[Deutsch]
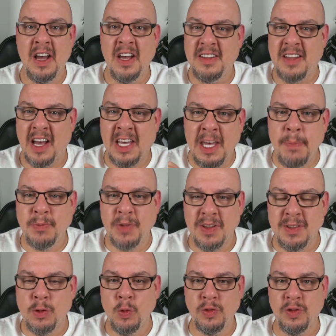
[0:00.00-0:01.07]
Da gibt
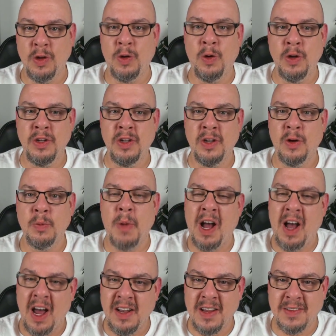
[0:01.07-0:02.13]
es gute Gründe und man
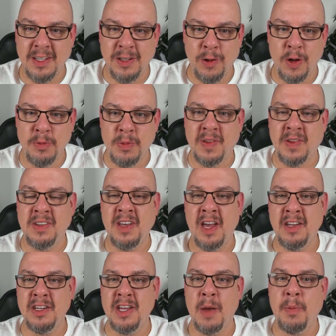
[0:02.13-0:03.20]
kann das den Leuten mit
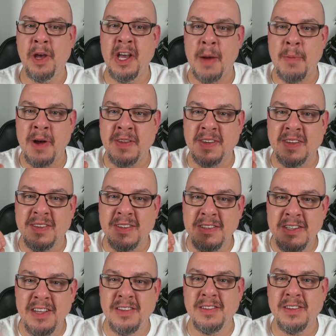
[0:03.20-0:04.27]
Sicherheit näher bringen, aber es ist
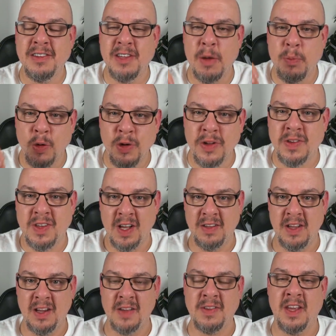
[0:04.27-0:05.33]
nicht der Bundestag,
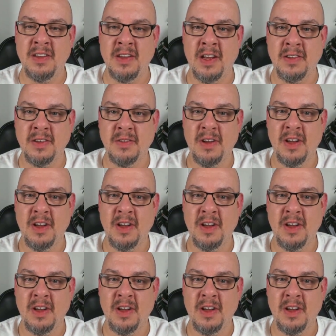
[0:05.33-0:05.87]
der das ändert.